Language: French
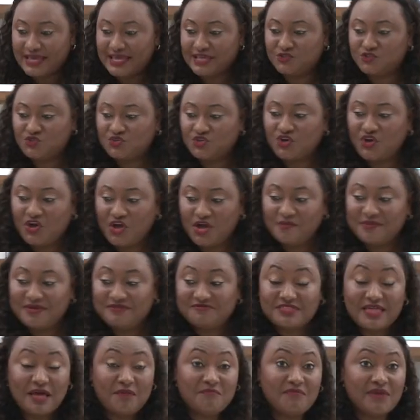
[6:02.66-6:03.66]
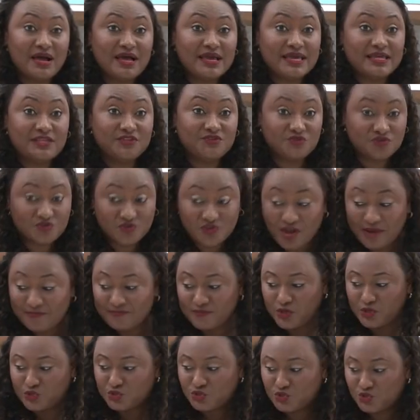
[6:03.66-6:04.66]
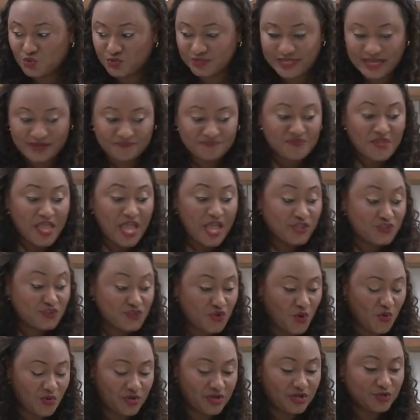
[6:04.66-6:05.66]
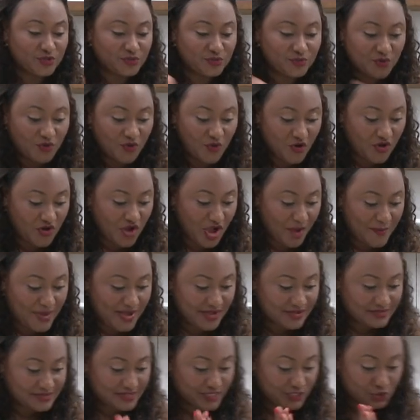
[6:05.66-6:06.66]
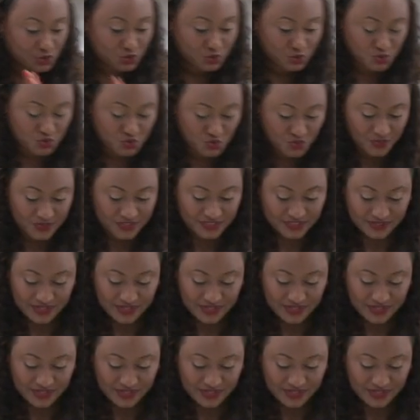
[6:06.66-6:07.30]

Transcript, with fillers: Et du rhum, évidemment, et du club soda. Donc, on commence tout de suite.